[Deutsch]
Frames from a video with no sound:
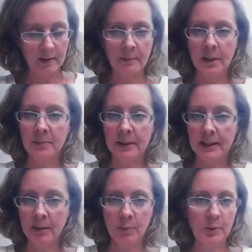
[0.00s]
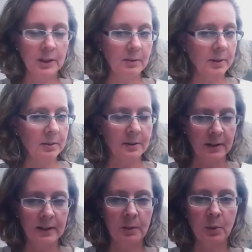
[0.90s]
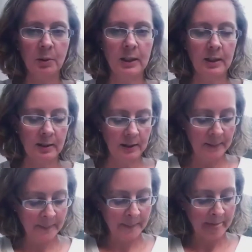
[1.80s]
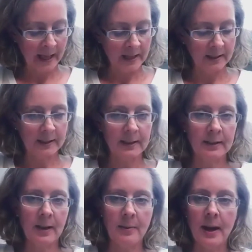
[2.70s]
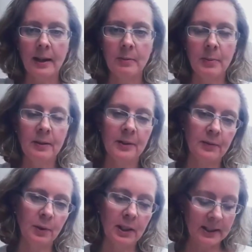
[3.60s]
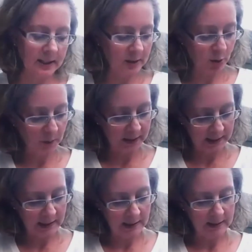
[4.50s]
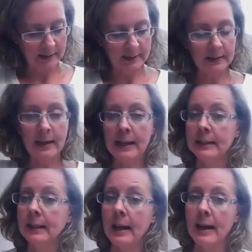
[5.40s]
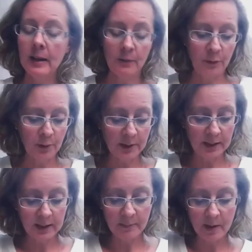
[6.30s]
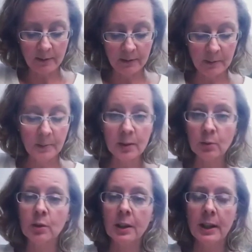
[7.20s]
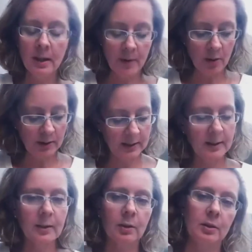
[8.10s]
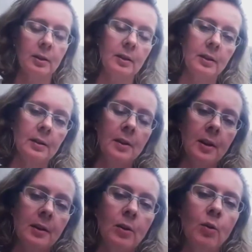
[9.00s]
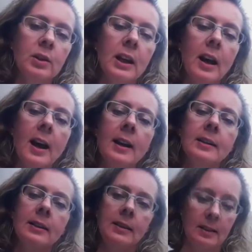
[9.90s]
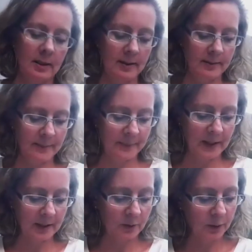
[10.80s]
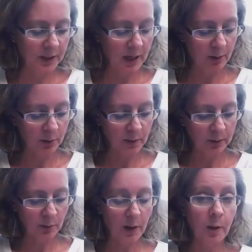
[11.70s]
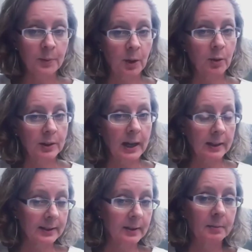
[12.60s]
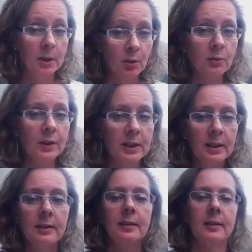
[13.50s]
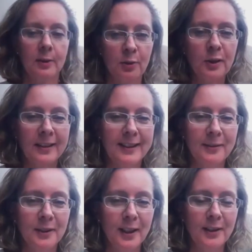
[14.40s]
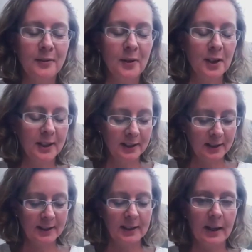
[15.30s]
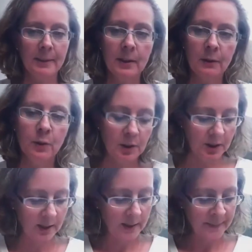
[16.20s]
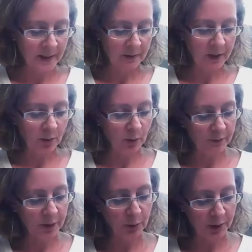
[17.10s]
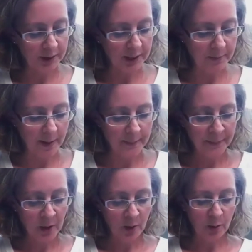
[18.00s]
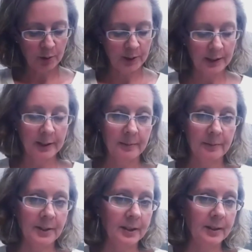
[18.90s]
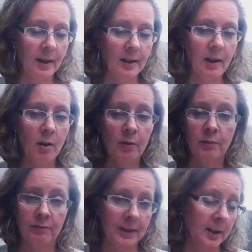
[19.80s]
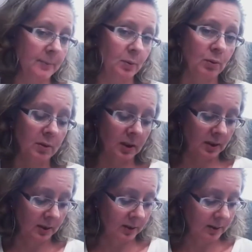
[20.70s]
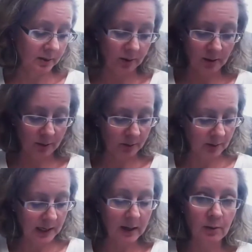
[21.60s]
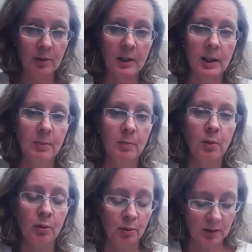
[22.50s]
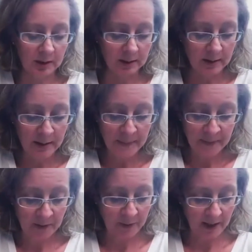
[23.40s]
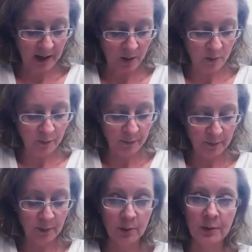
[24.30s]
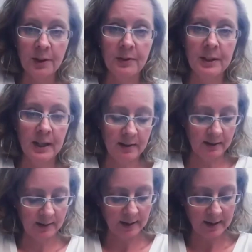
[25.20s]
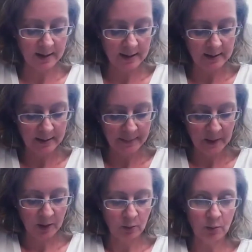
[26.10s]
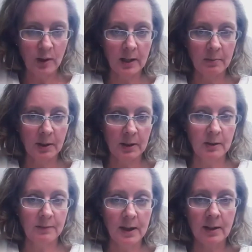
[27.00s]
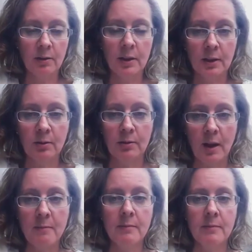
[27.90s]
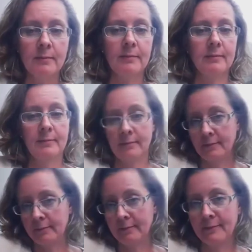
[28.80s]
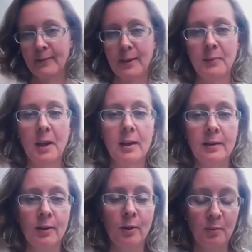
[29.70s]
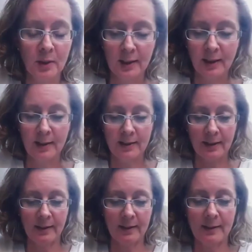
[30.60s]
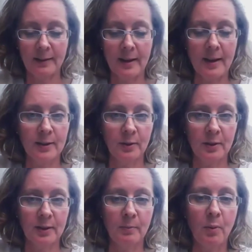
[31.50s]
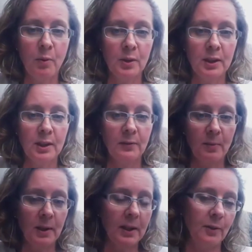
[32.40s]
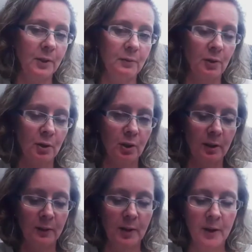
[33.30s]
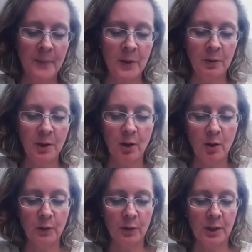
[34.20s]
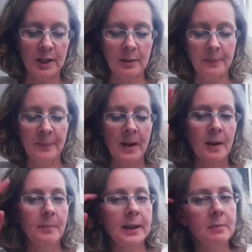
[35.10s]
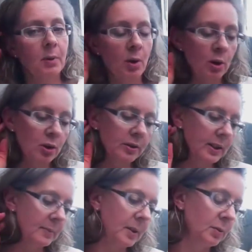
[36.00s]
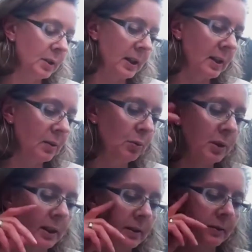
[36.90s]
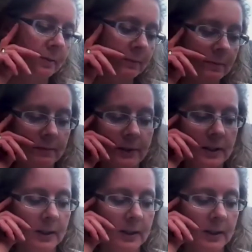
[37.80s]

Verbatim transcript: manchmal 10 Prozent, manchmal 20 Prozent. Das ist aber ein Gebiet, was wirklich sehr speziell ist. Alle drei fühlen sich immer wie Mitunternehmer und das ist auch äh, ein großer Reiz, ähm, der es für sie ausmacht, überhaupt auch in Aktien mitzuinvestieren. Sie sind natürlich an der Dividende vor allen Dingen interessiert, aber sie fühlen sich wie, wie Unternehmer. Und ähm, sie sagen auch, was absolut richtig ist, also solange Unternehmen Produkte verkaufen und Dividenden zahlen, solange bricht die Welt auch nicht zusammen gesagt, man kann das auch umgedreht sehen. Also es ist ein positiver Blick auf die Wirtschaft und auch auf Unternehmen. Bei den Branchen sagt man nur, naja gut, also wenn